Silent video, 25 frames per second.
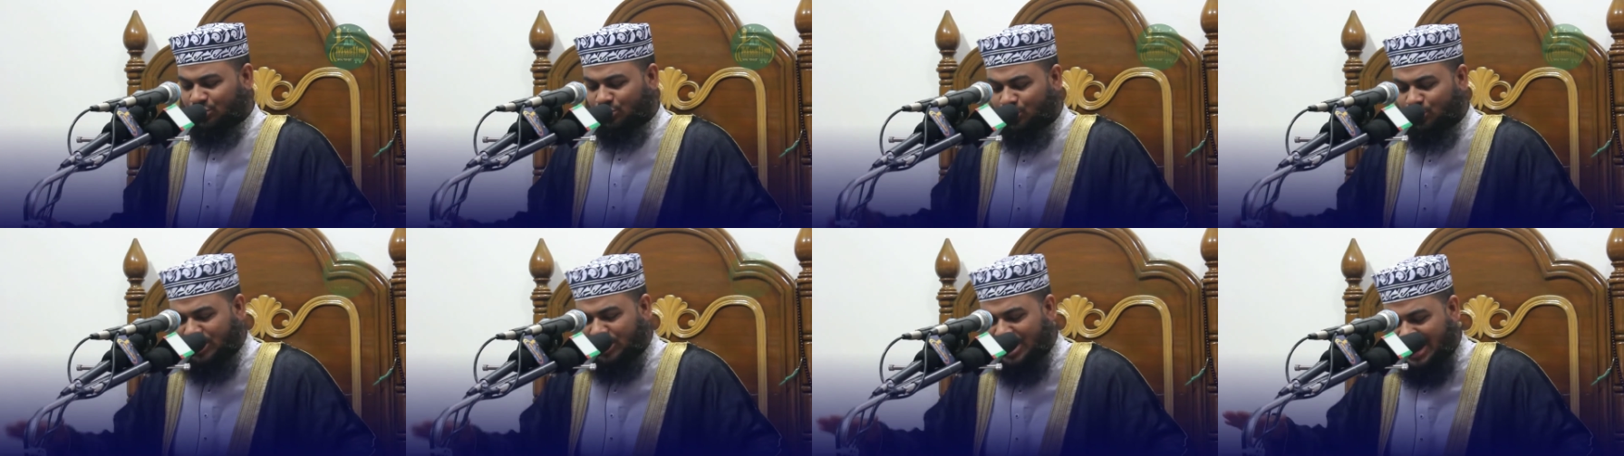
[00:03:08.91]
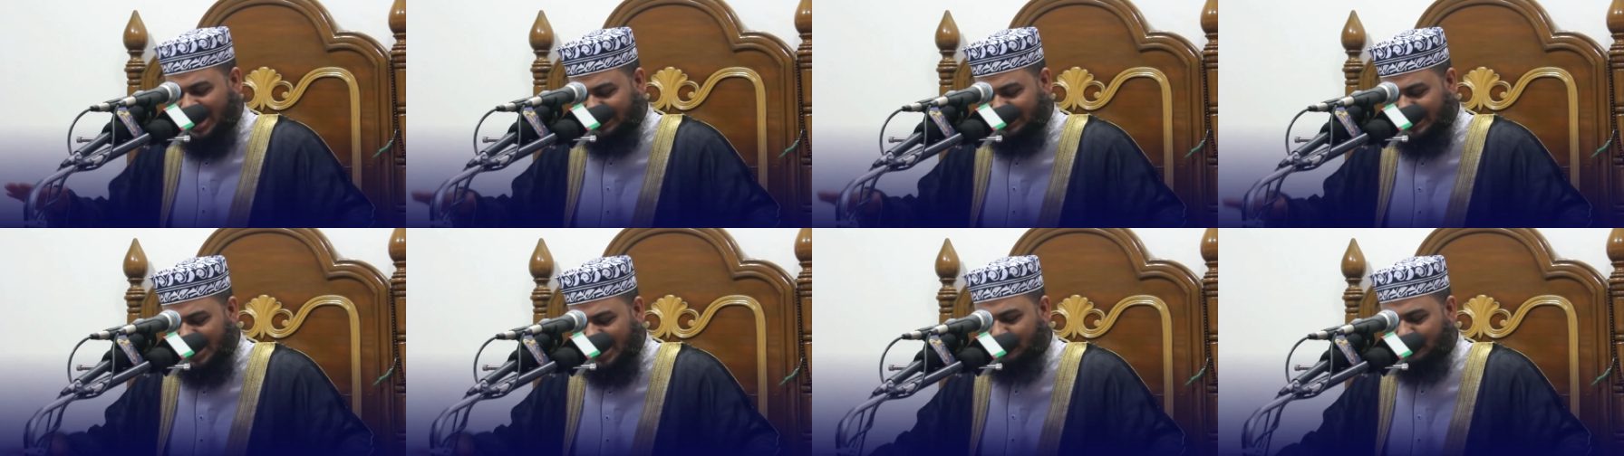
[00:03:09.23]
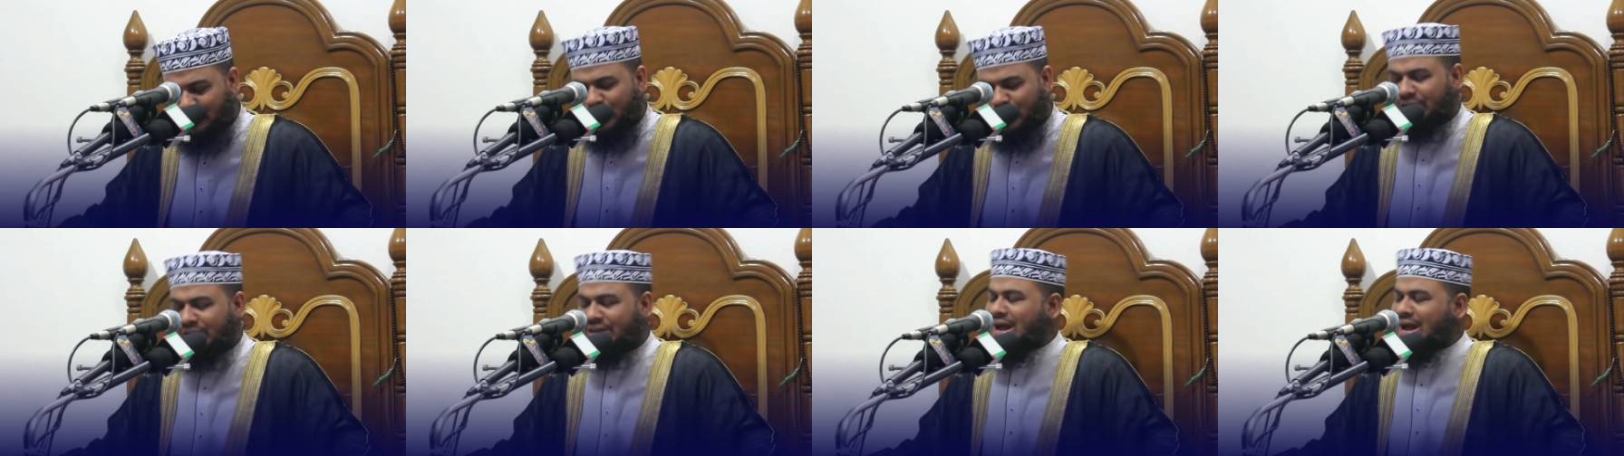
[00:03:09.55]
দুনিয়াতেই
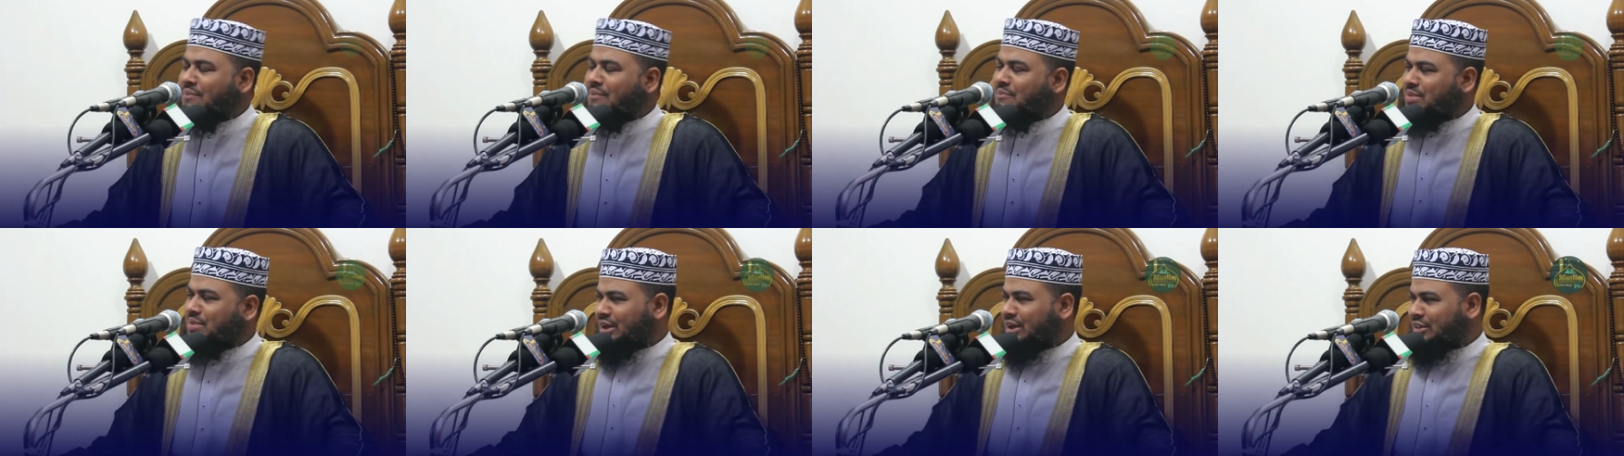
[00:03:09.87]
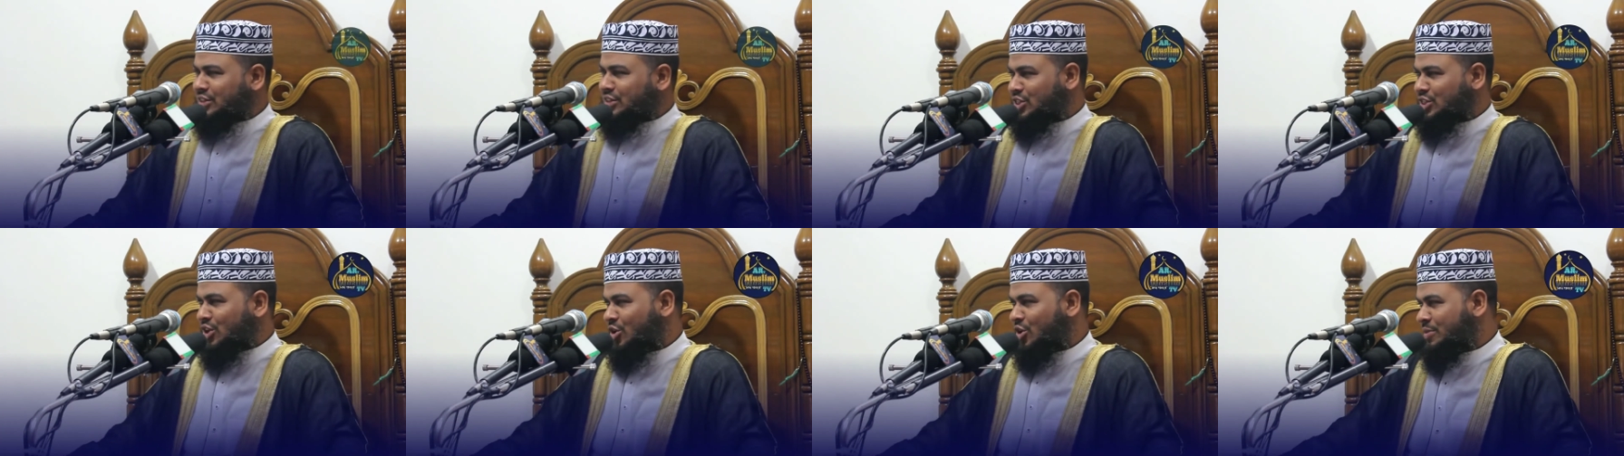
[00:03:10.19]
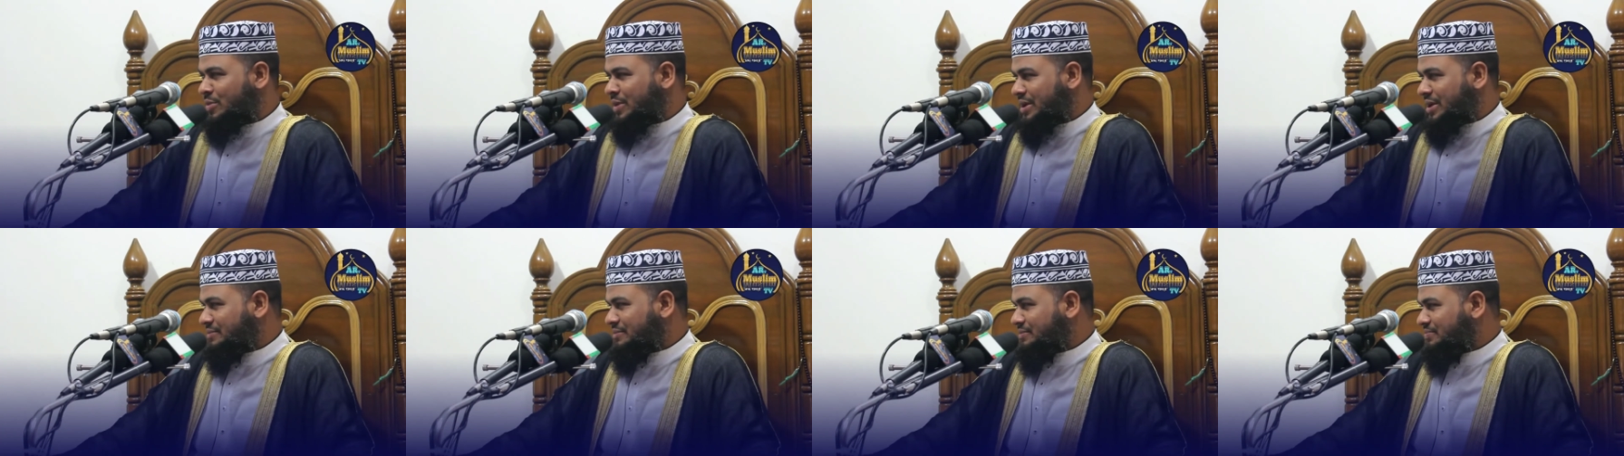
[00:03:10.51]
পরীক্ষা আপনাকে দিতে
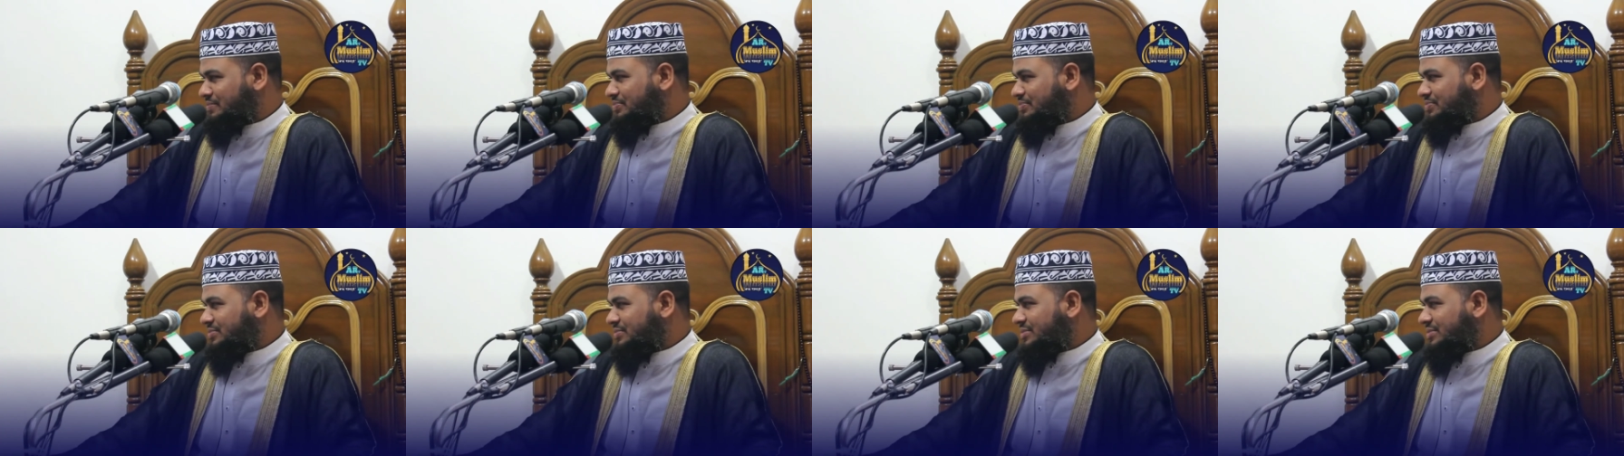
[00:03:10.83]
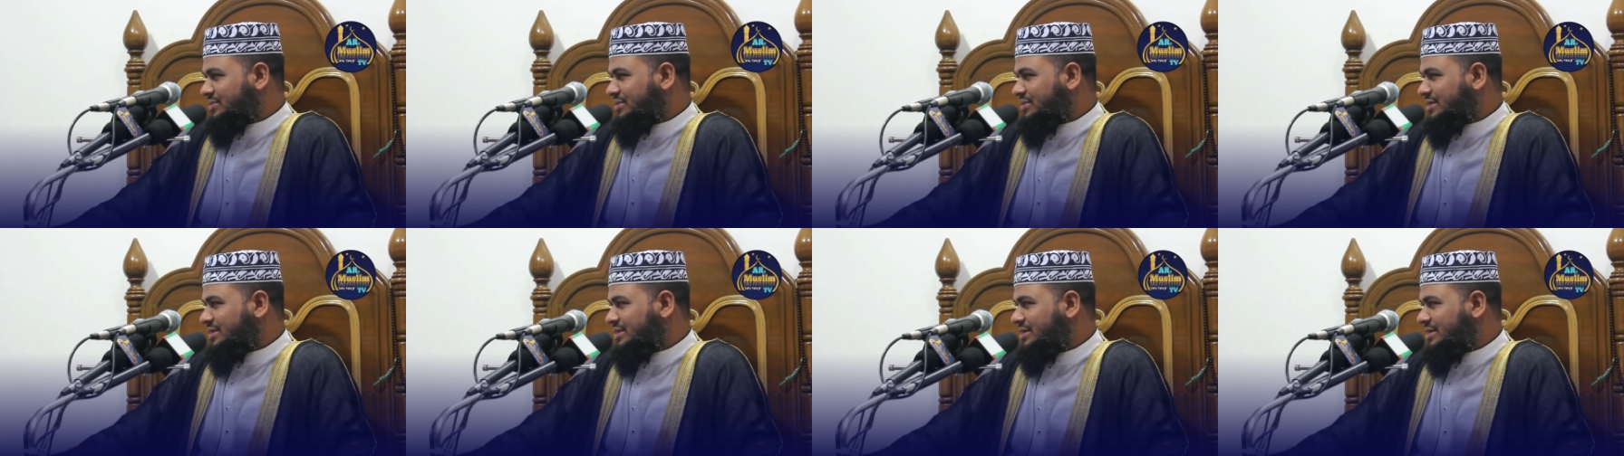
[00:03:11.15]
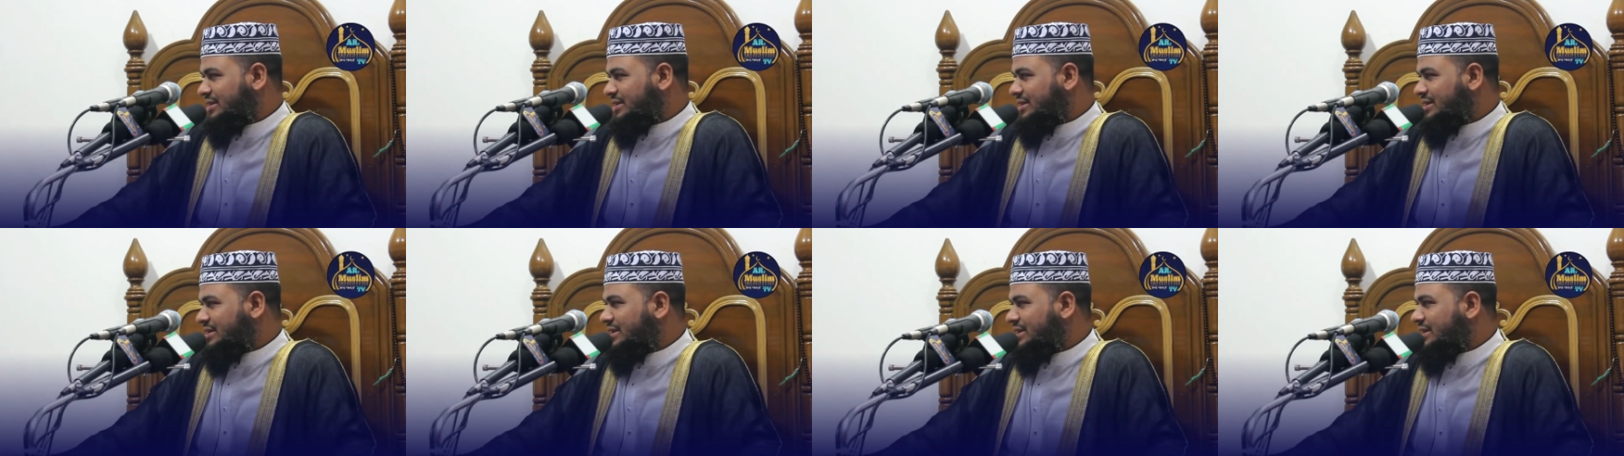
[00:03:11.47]
হবে
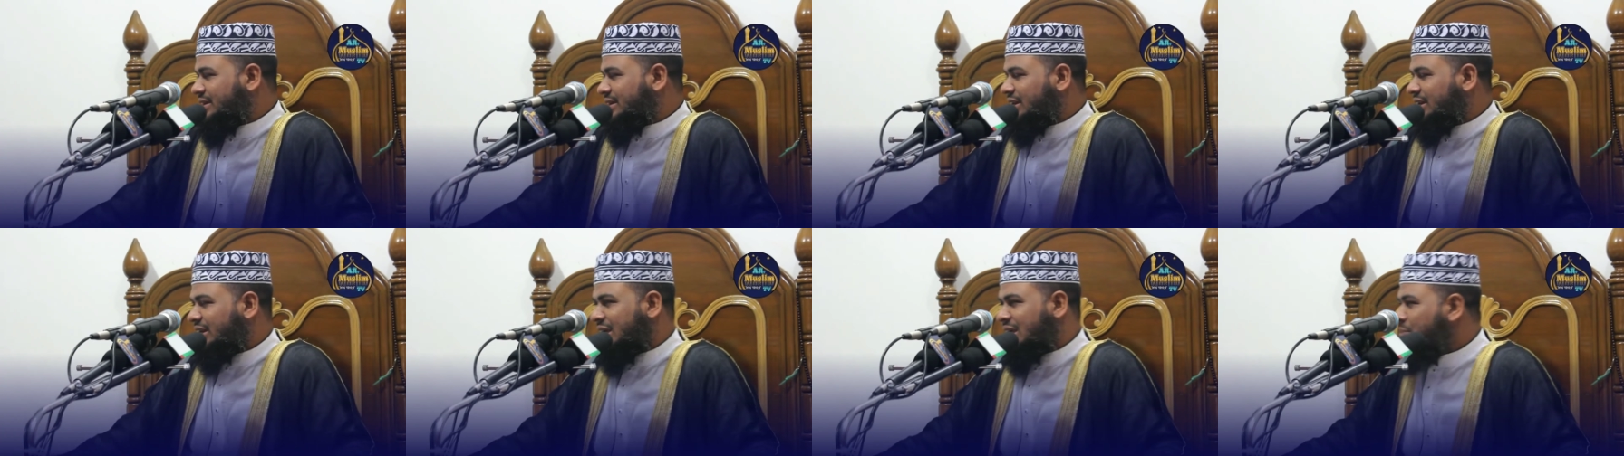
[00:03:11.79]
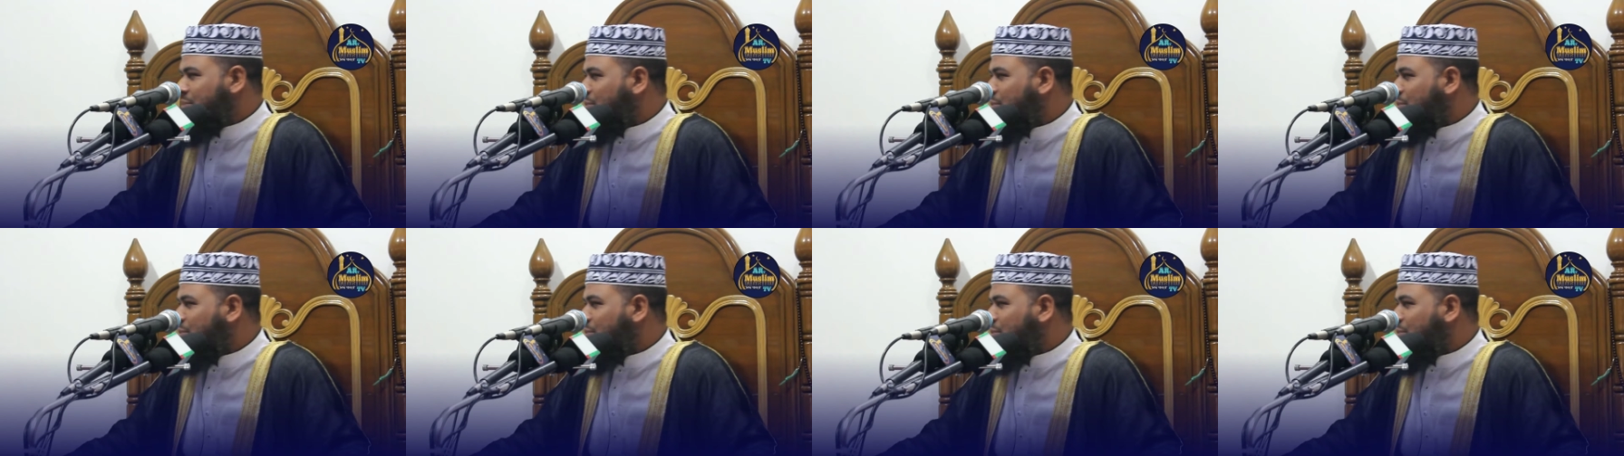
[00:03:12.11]
কি